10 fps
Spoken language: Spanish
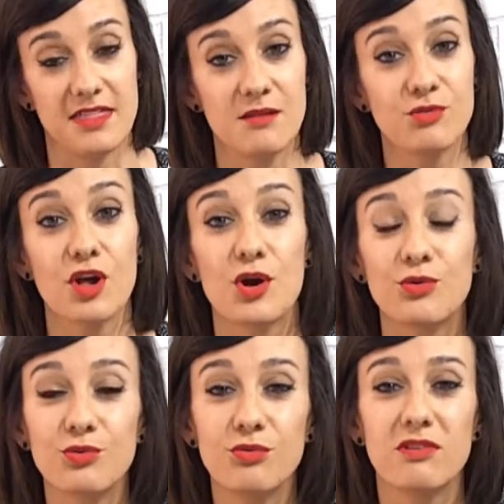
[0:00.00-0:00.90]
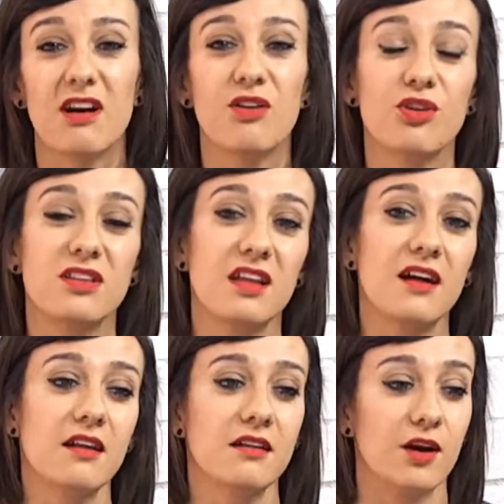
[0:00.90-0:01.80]
decíamos, nunca
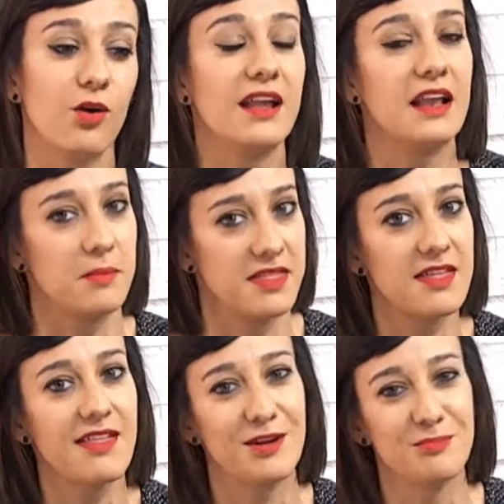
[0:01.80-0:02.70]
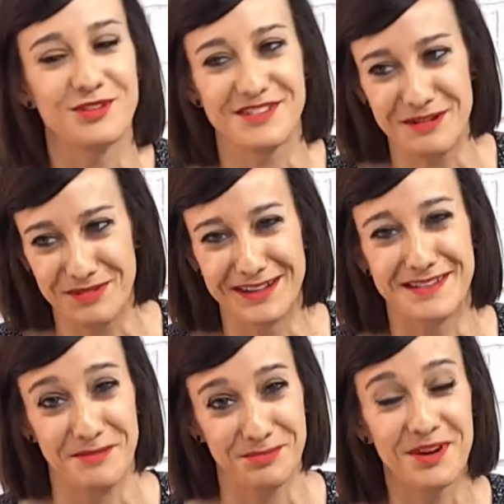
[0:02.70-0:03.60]
cortar en la medida de lo posible que
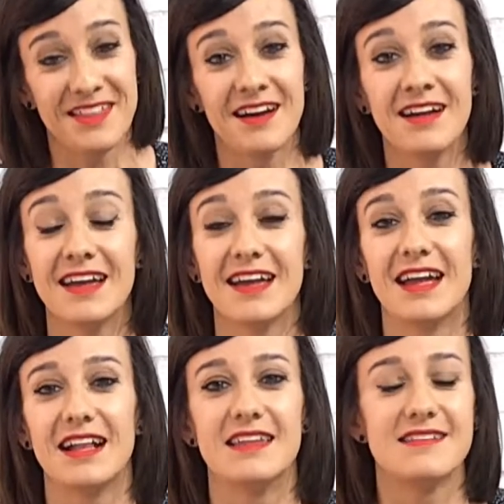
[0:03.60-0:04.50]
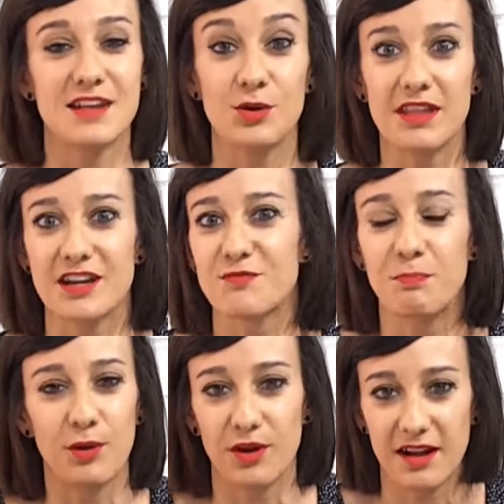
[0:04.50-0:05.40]
se pueda, el deseo de
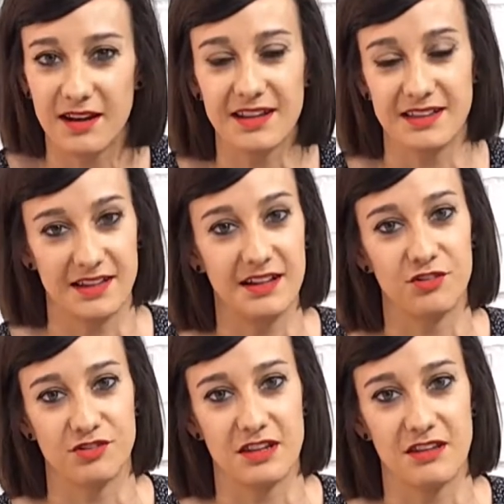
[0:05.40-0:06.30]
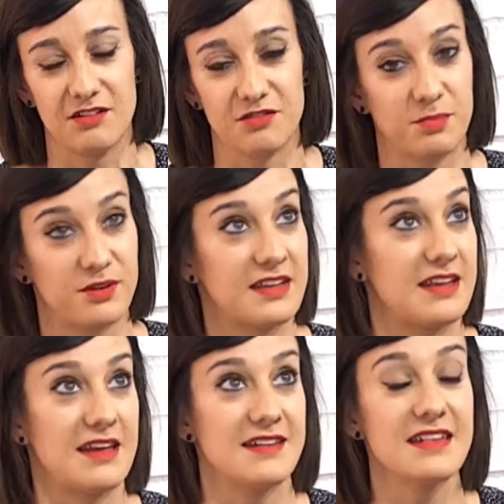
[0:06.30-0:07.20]
explorar que tienen los niños,
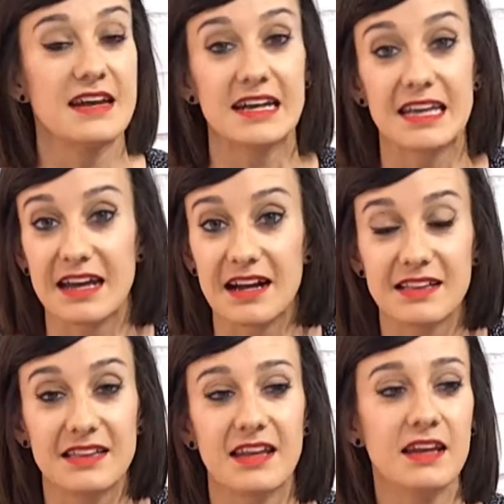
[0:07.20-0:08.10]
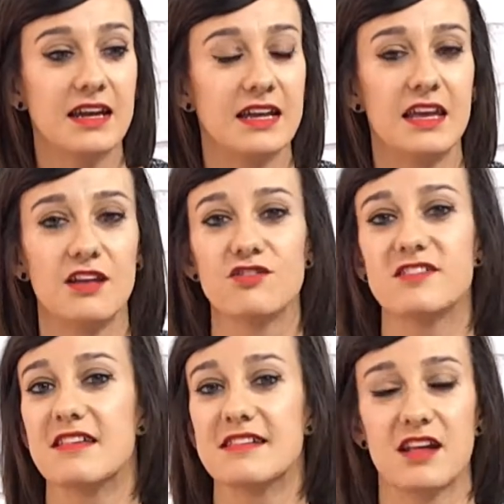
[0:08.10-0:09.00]
porque es gigante y ellos
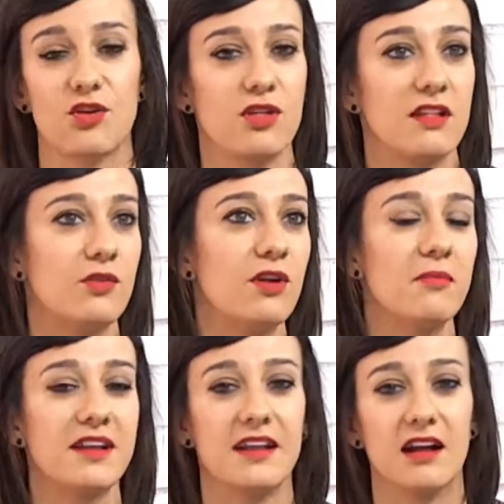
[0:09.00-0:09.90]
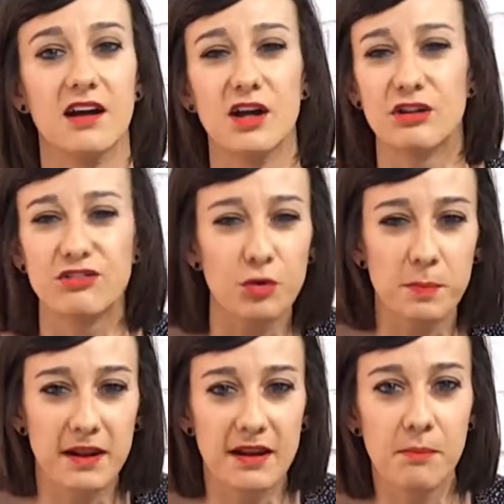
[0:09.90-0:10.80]
se desarrollan de una manera
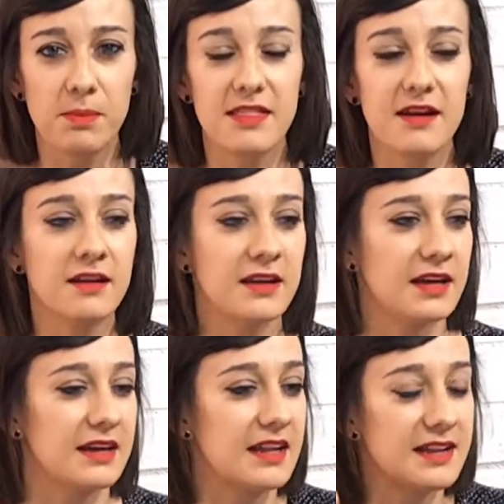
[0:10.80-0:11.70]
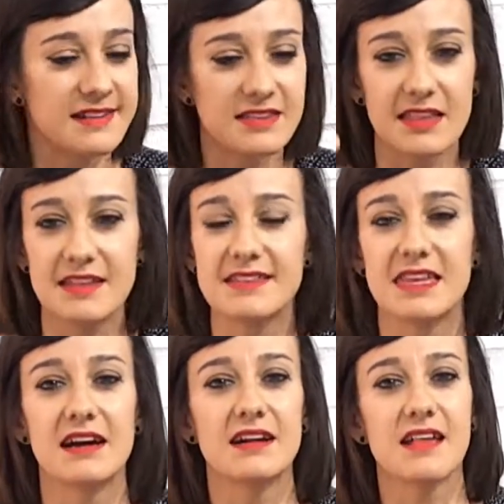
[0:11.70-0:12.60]
súper rápida, crean
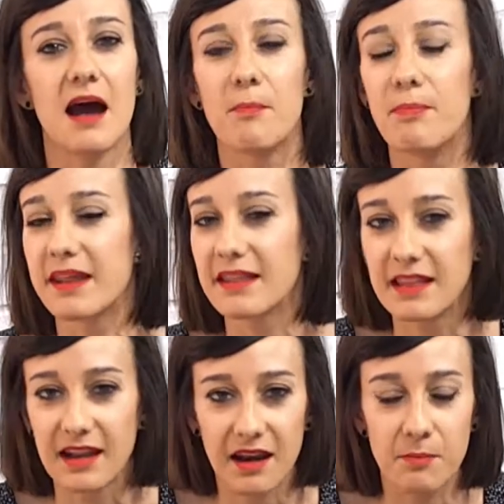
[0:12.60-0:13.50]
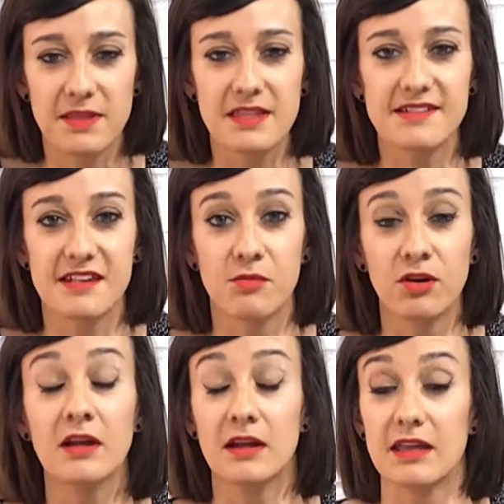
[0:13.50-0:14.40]
estadísticas, aprenden
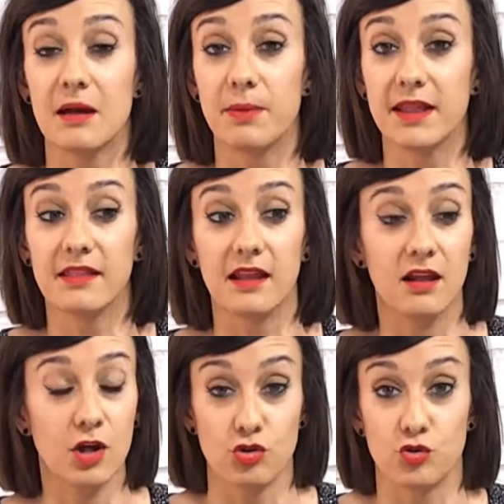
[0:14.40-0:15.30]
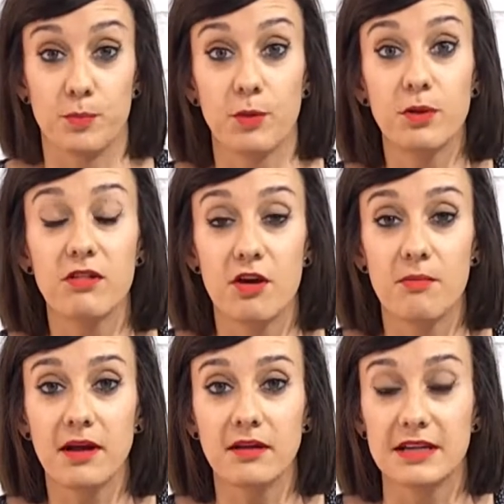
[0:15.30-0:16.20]
rapidísimo y aprenden su propio
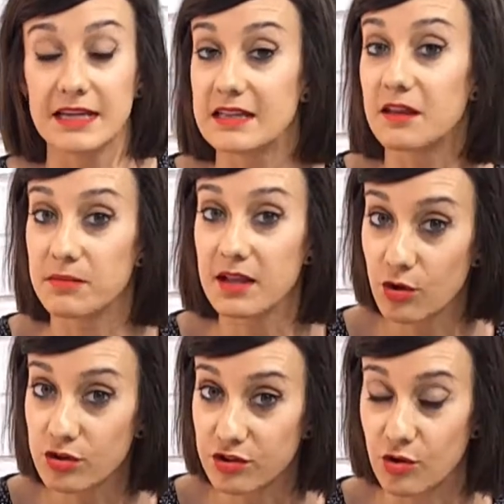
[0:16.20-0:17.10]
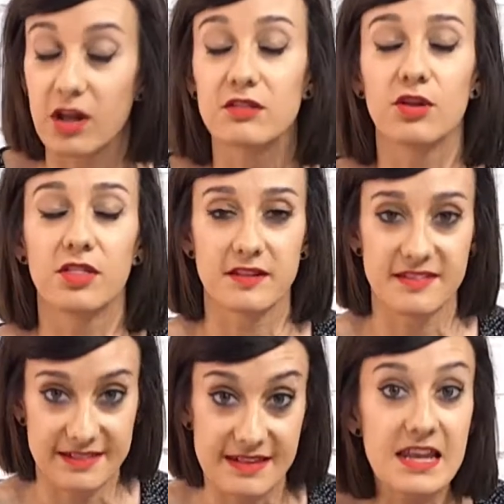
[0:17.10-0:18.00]
idioma y también otro. Entonces,
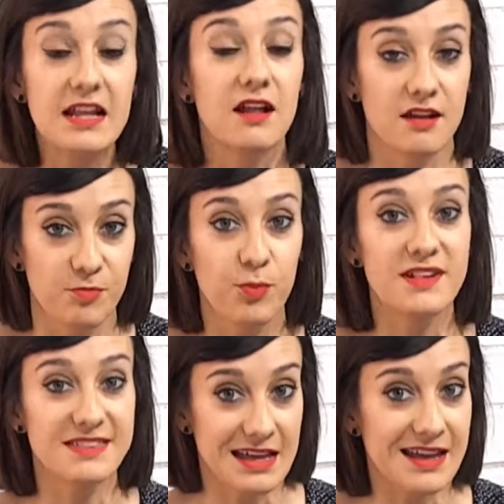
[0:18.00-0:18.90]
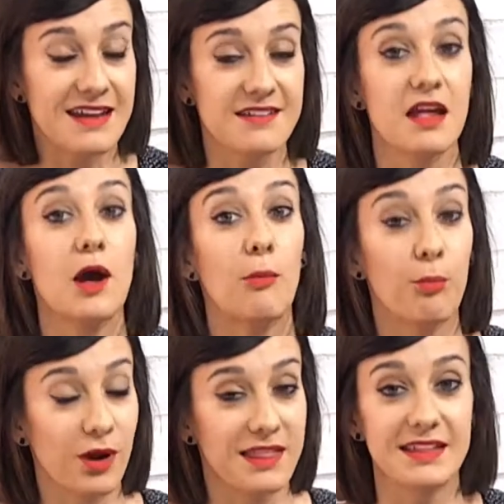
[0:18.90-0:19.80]
sí, la respuesta es,
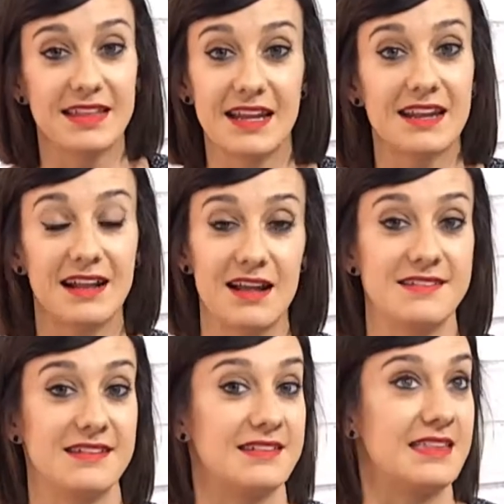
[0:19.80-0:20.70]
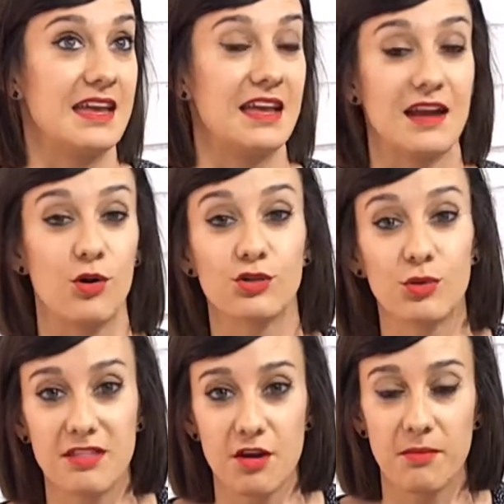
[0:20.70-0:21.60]
pueden tener clases de
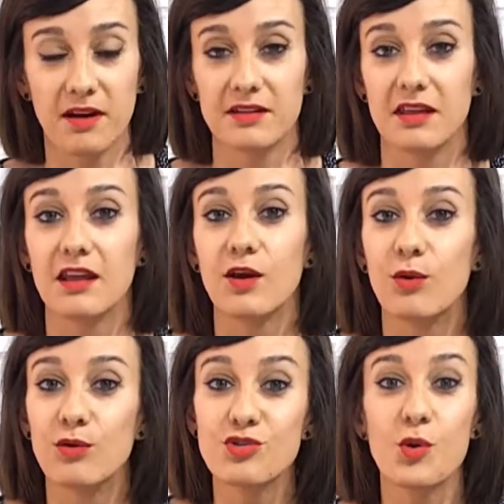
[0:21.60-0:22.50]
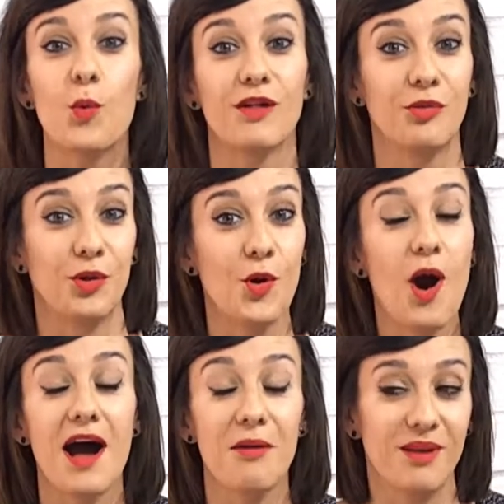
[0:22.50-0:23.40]
otro idioma incluso cuando
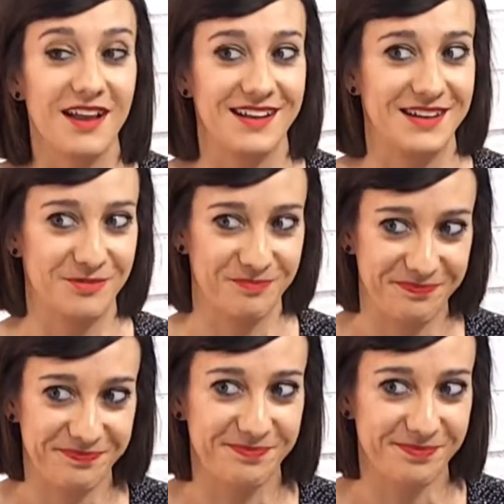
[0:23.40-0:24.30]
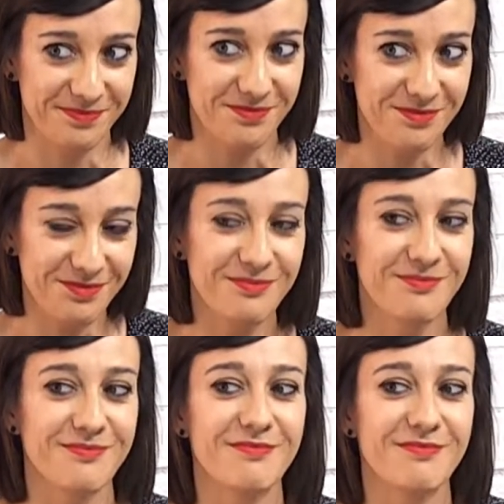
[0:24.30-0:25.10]
no hablan. Muy bien,